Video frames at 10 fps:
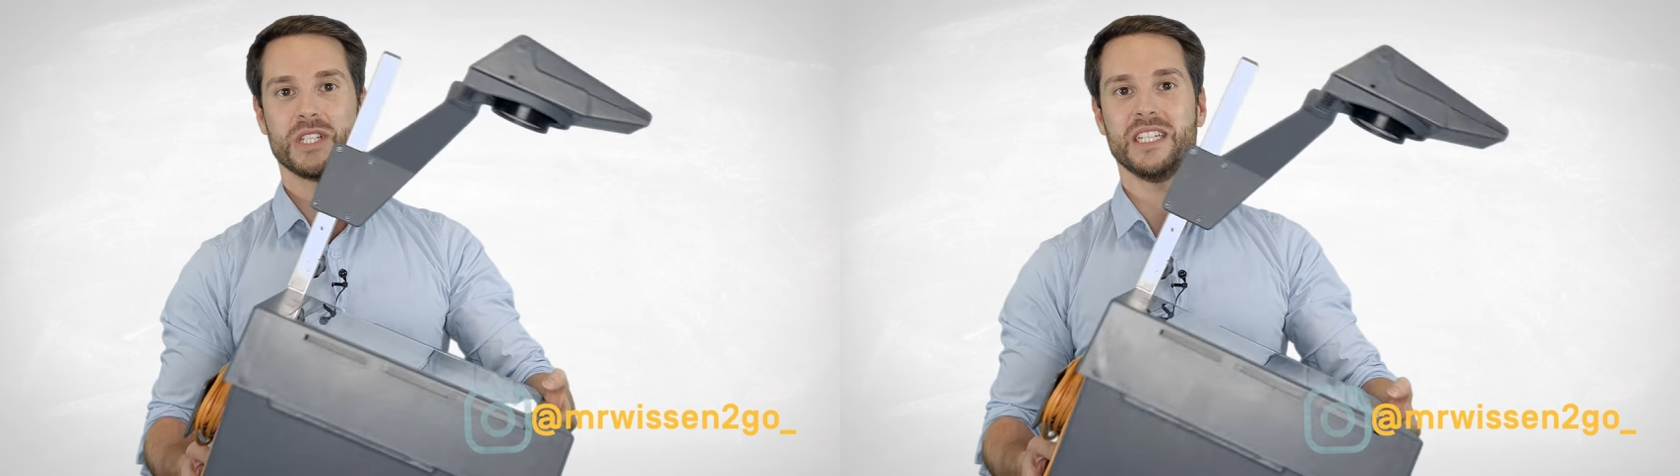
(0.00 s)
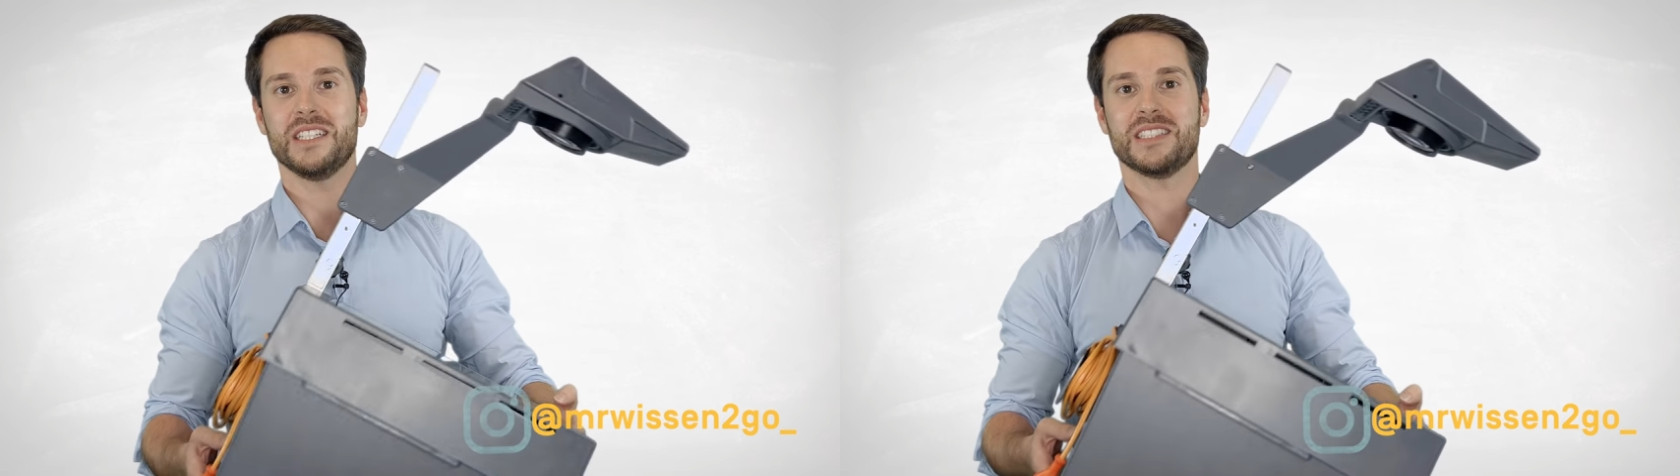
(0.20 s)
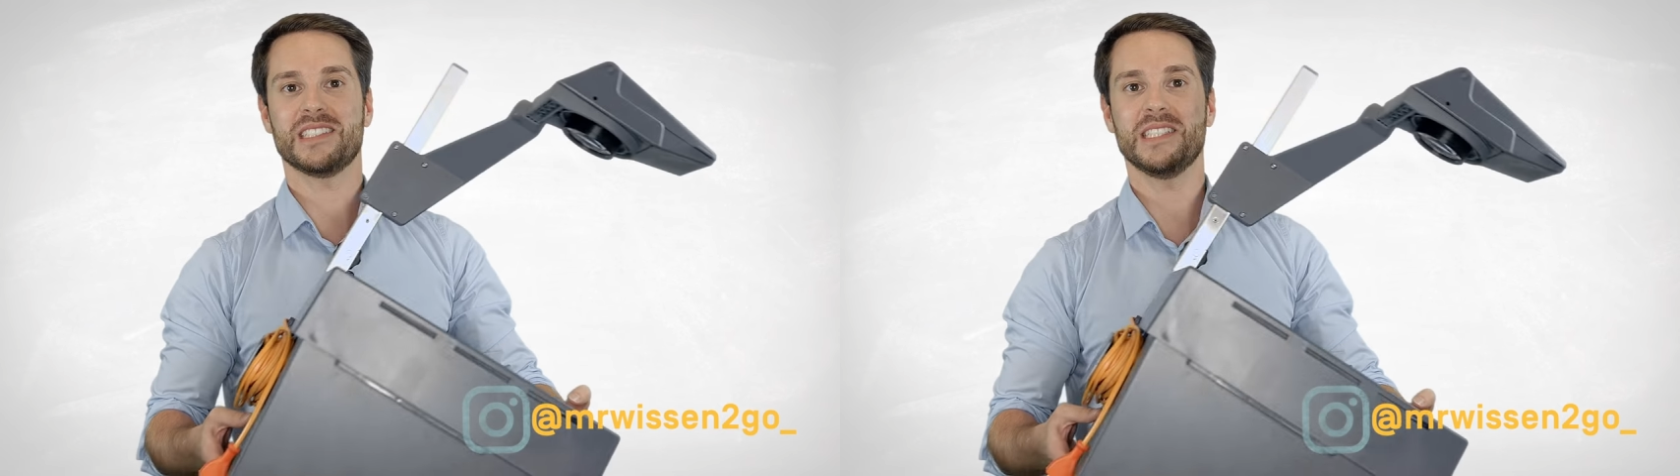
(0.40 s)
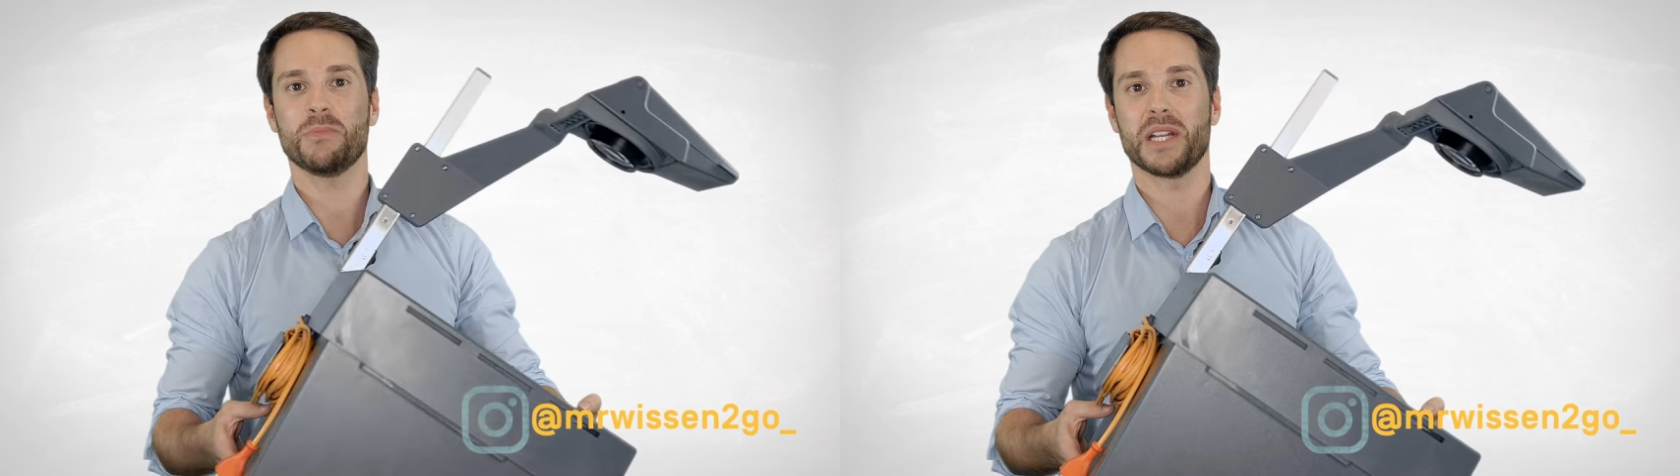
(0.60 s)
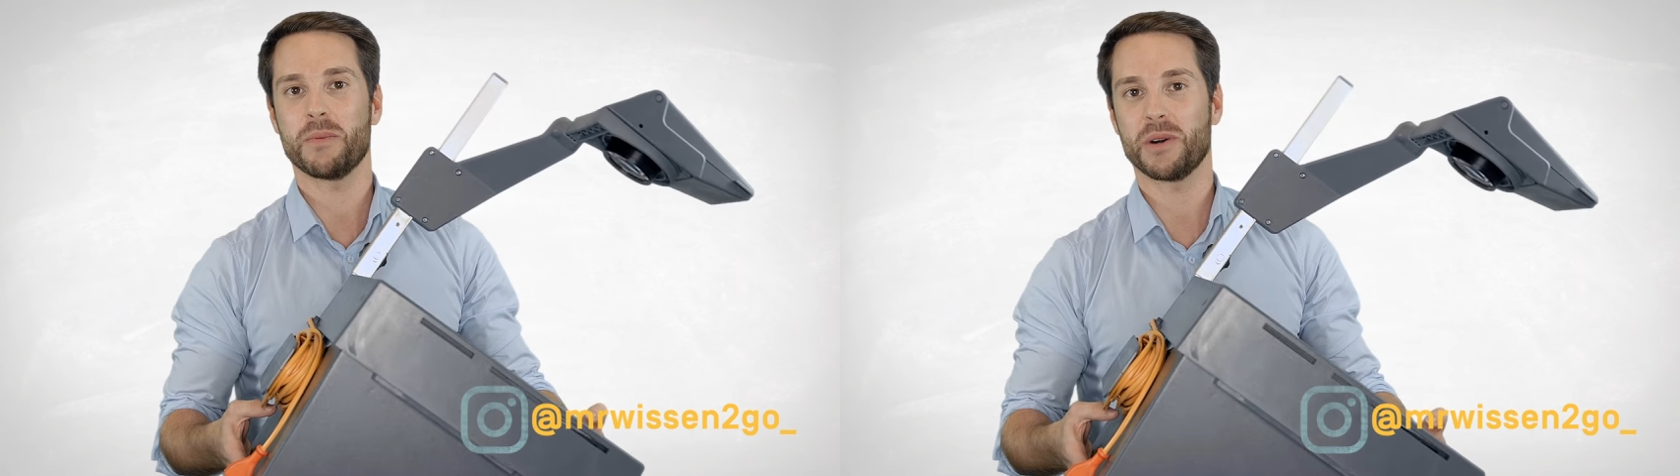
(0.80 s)
den
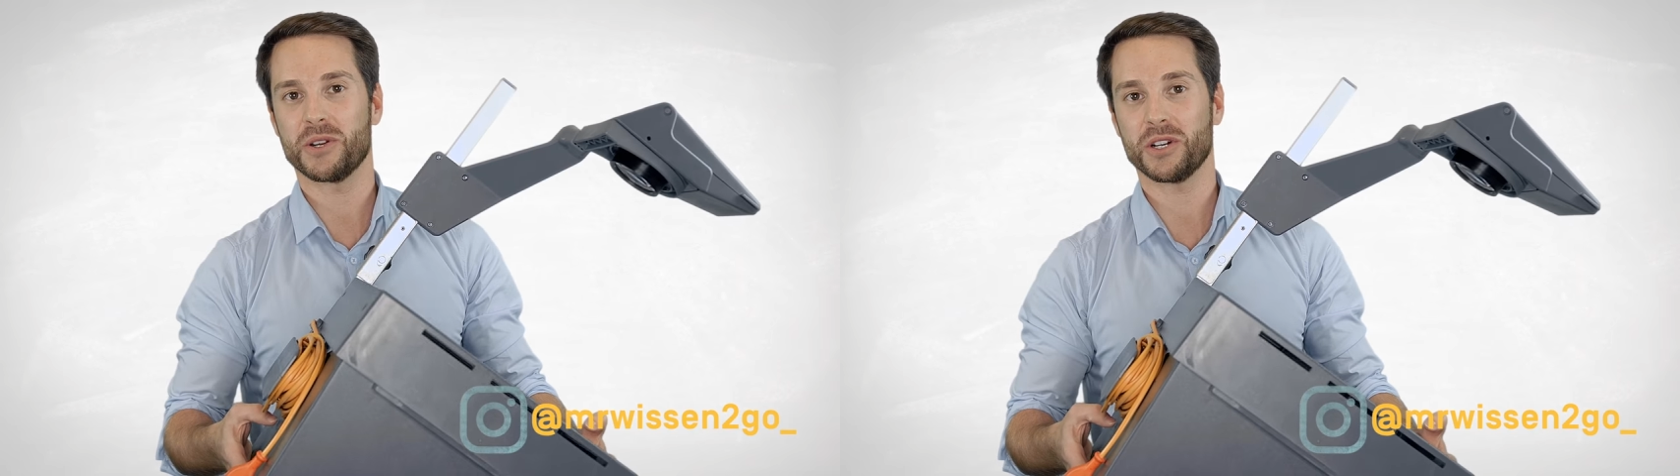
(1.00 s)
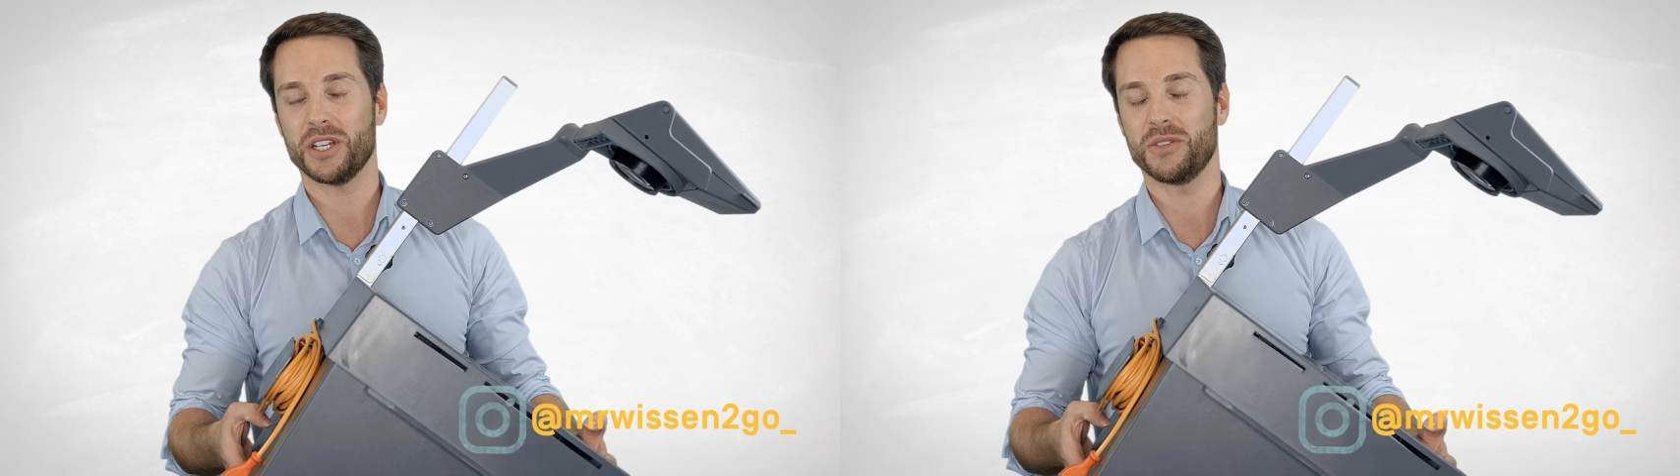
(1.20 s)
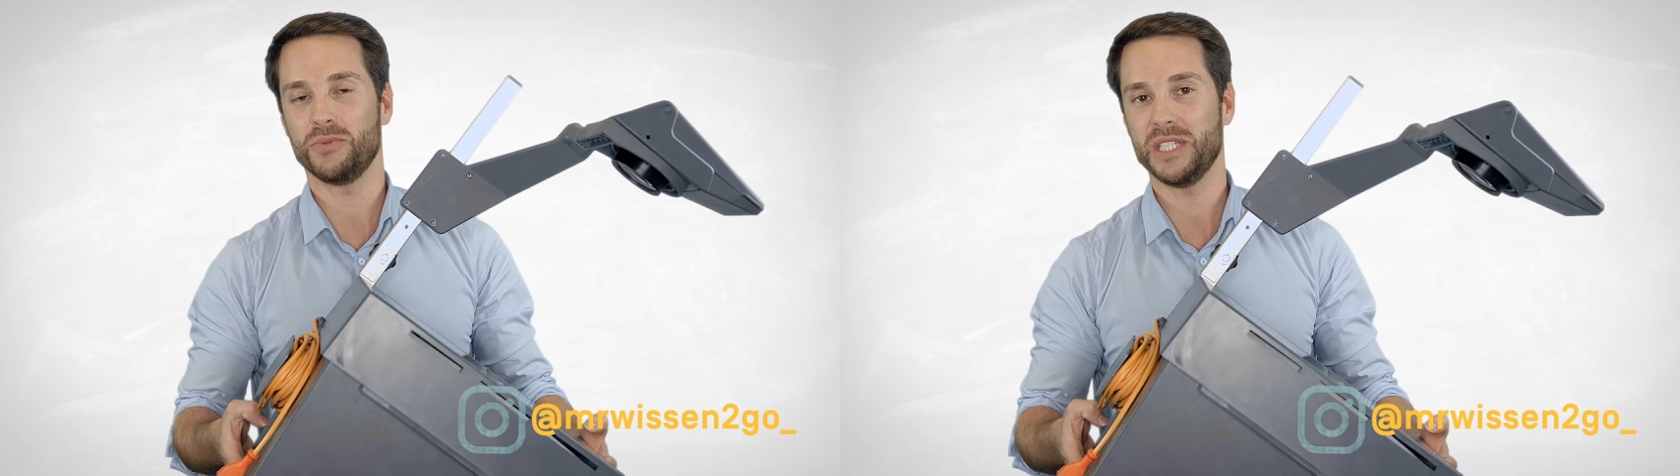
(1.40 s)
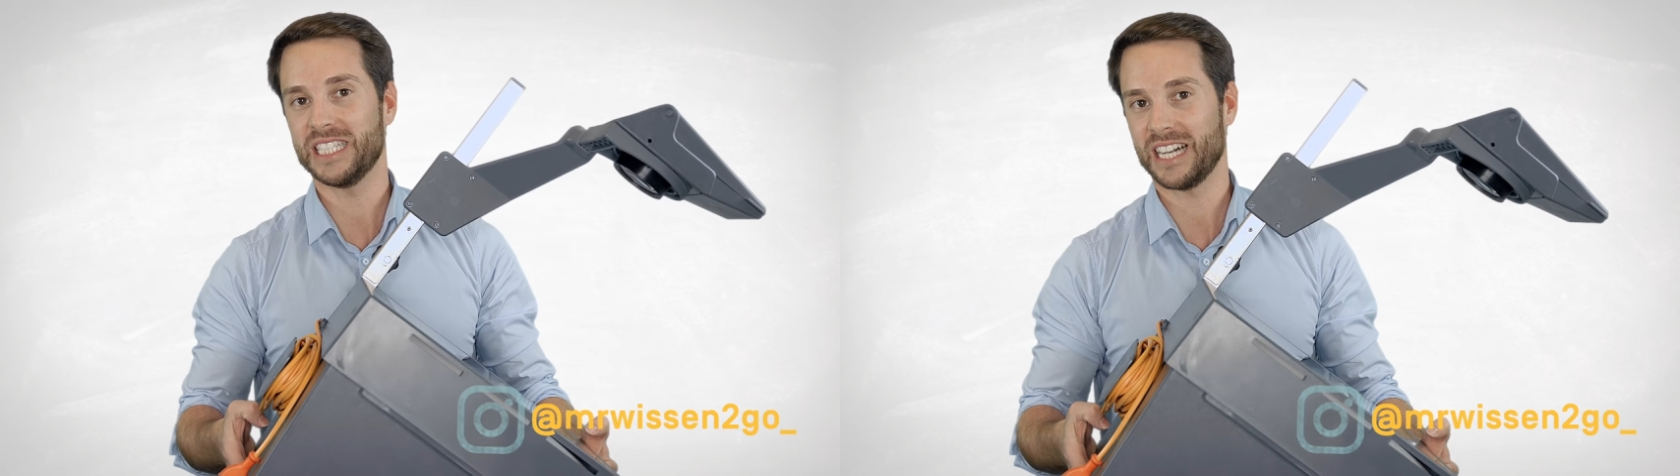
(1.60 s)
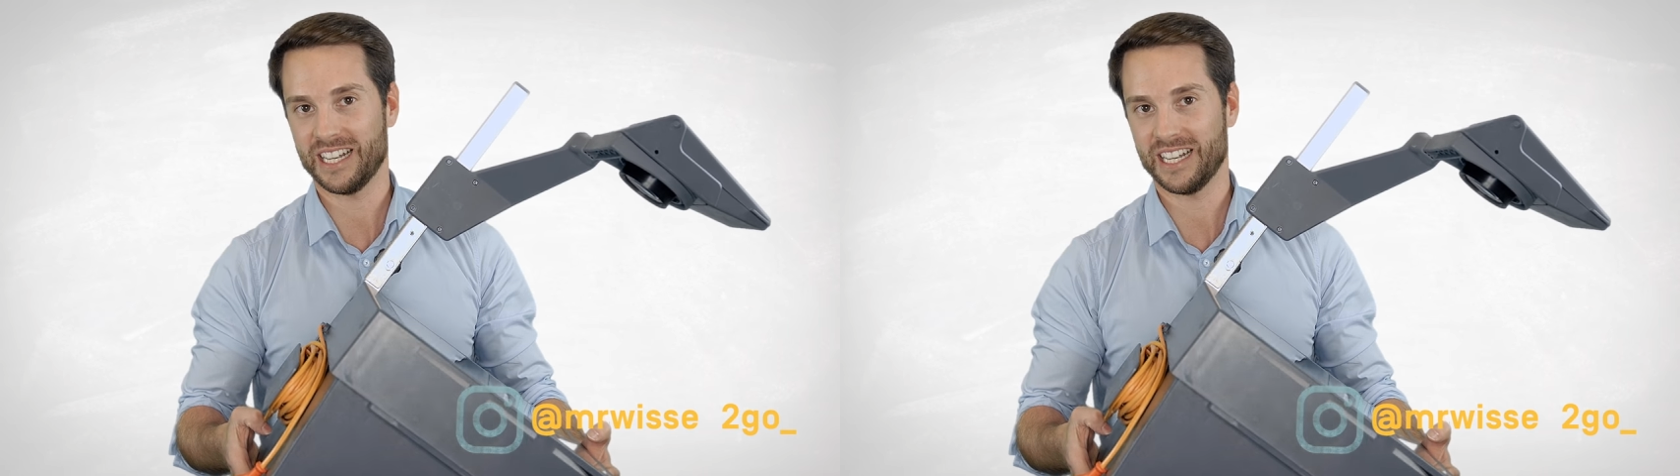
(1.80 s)
sieht man immer noch in vielen